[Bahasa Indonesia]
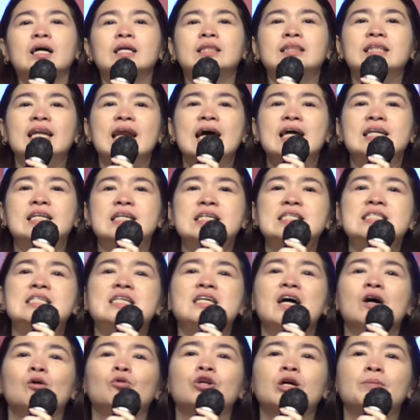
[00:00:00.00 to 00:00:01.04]
tradisi
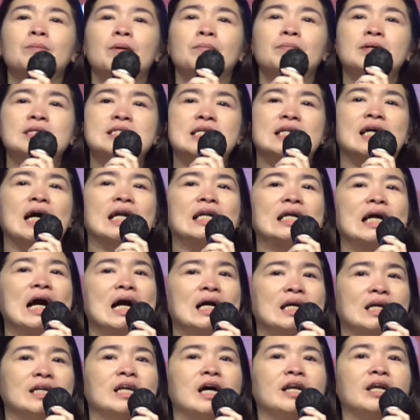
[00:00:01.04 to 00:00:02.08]
Yahudi membersihkan
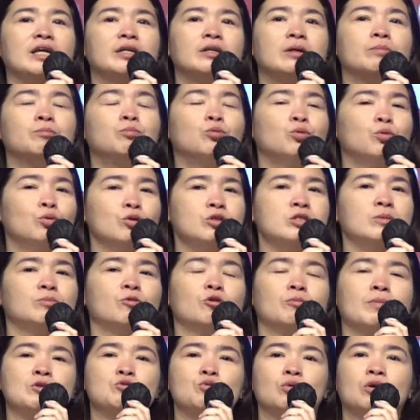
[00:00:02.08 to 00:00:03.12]
kaki dari debu
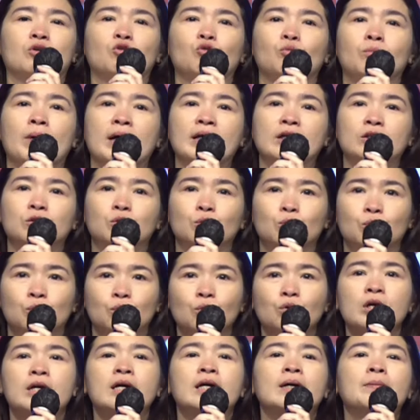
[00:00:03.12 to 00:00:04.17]
sebelum masuk ke rumah
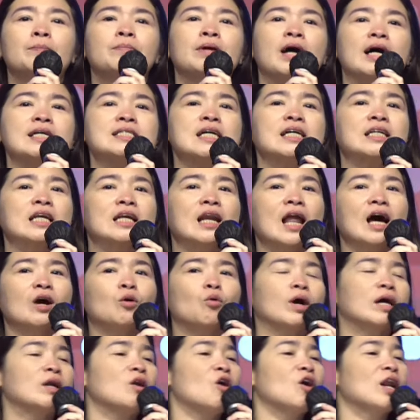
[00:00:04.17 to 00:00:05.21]
itu biasa
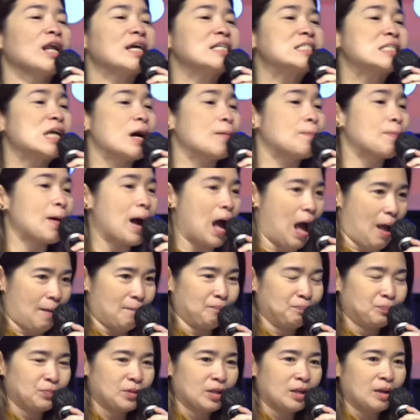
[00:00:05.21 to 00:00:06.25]
dilakukan oleh siapa?
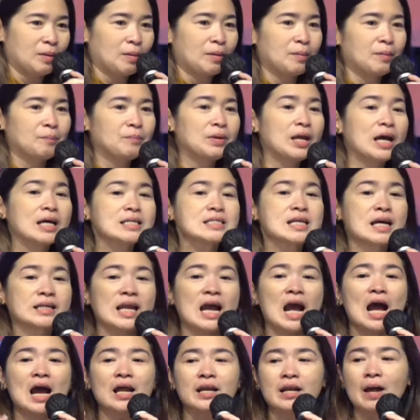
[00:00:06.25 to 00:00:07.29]

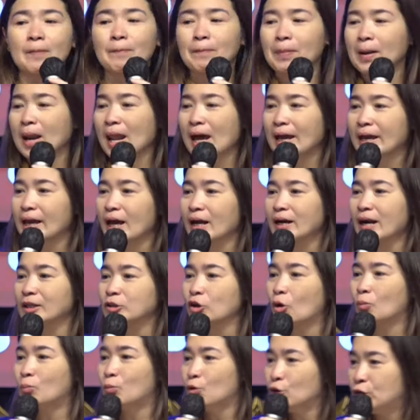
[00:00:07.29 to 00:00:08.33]
Biasanya ada pelayan
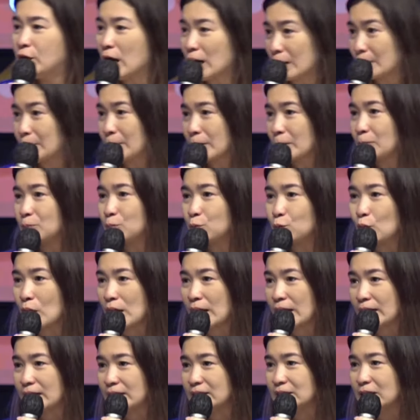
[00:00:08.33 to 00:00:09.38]
atau budak
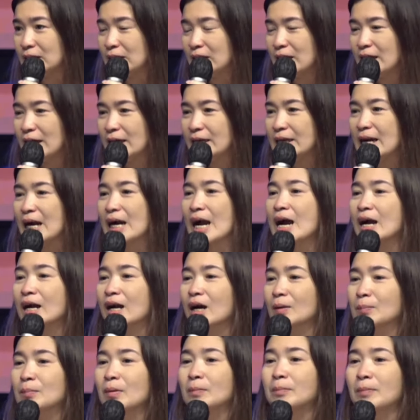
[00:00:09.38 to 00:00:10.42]
perempuan yang
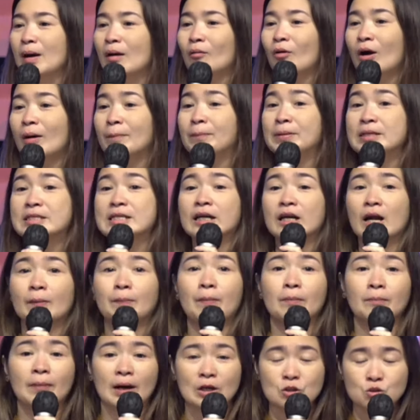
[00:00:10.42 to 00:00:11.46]
akan membawa bejana
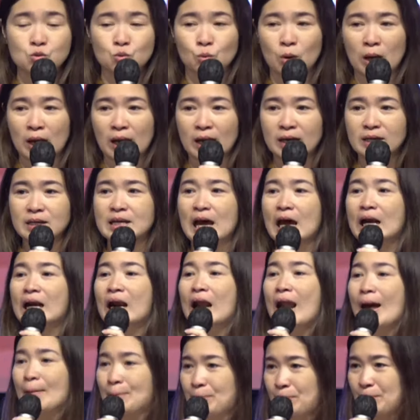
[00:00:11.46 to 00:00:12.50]
pembasuhan dan
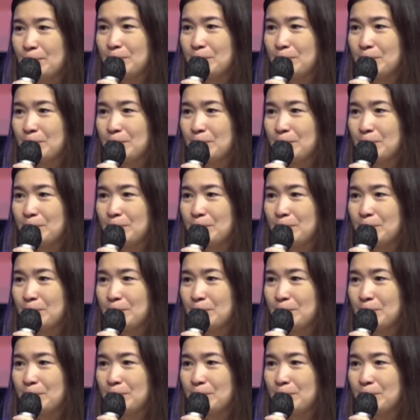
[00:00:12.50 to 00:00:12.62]
lap.